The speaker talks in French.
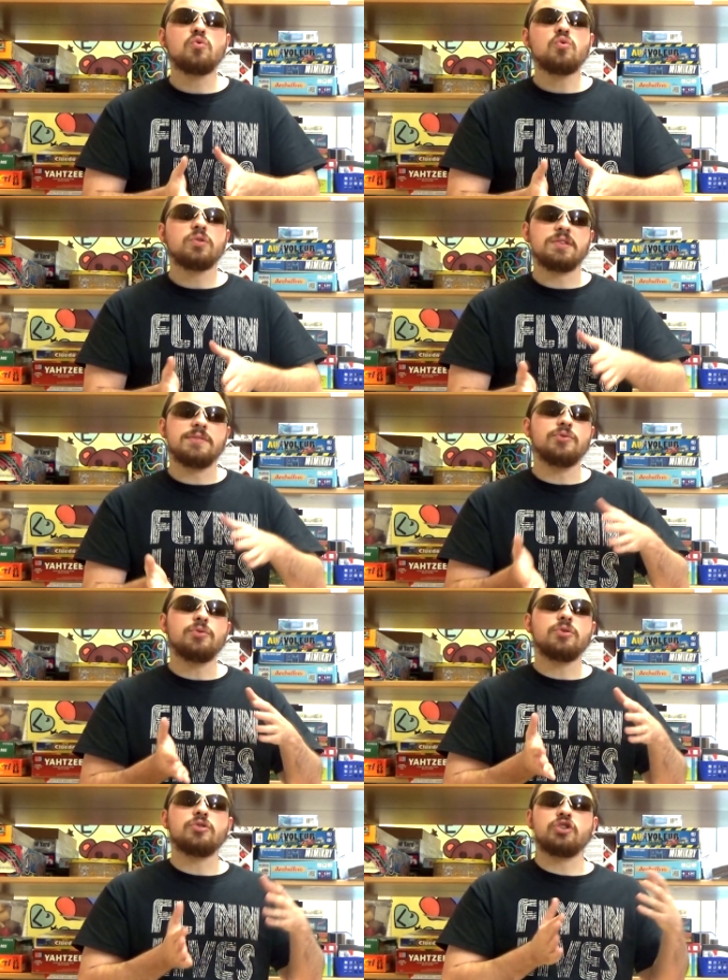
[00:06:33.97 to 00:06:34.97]
ou
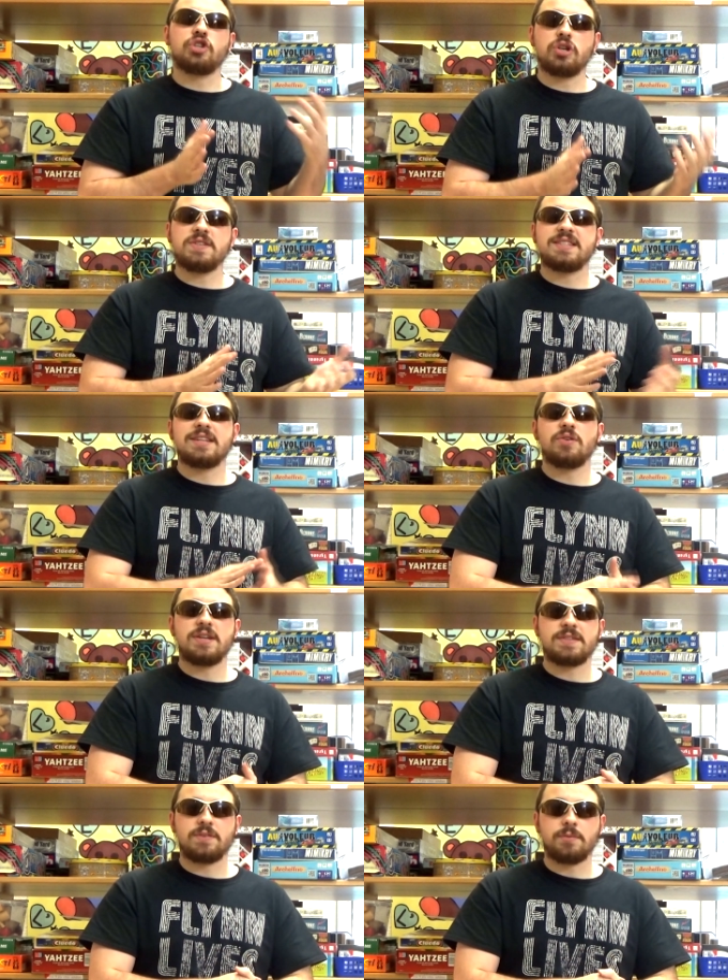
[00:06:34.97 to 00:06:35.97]
de jeunes
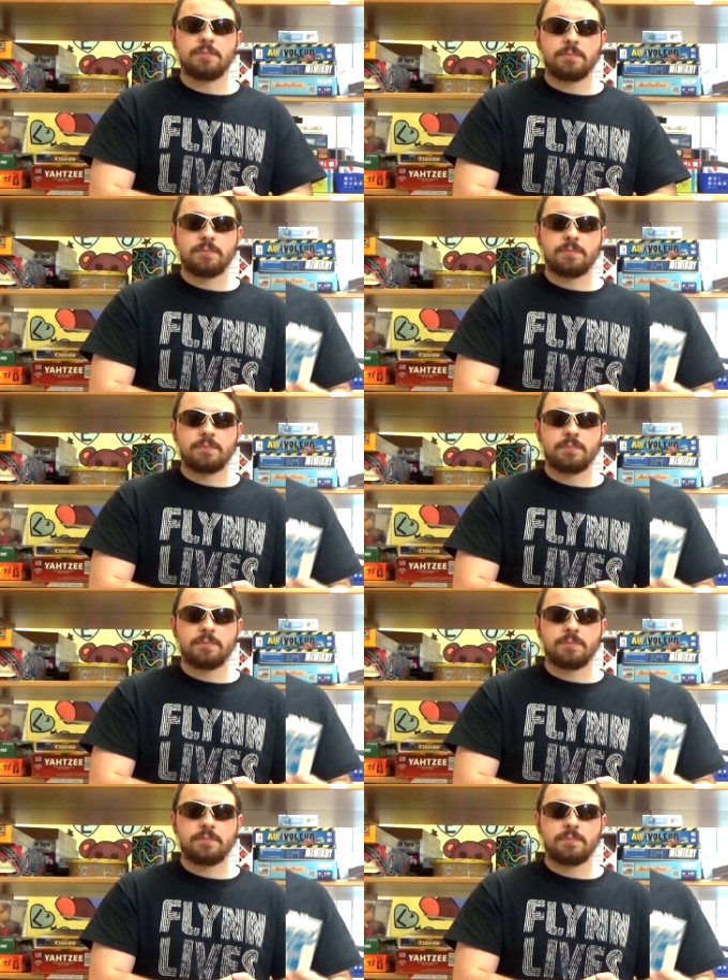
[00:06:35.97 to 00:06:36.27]
adolescents.